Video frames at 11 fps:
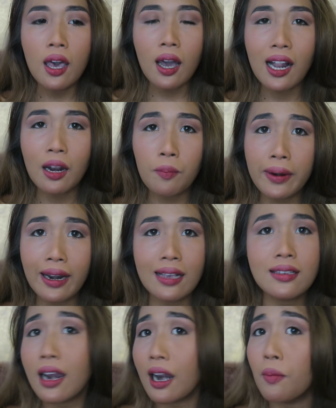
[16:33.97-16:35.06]
kalian
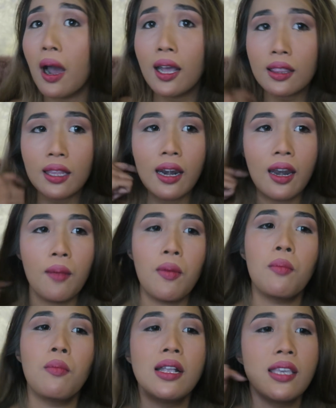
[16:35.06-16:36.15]
penasaran banget dan
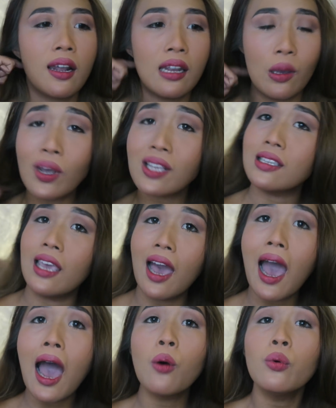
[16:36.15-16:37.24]
emang banyak requestnya
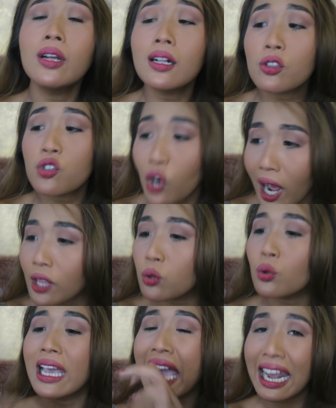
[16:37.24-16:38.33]
I will try
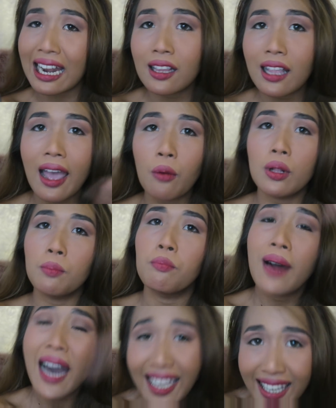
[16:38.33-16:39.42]
to get it I will
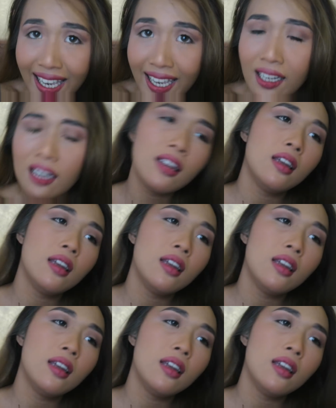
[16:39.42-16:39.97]
buy it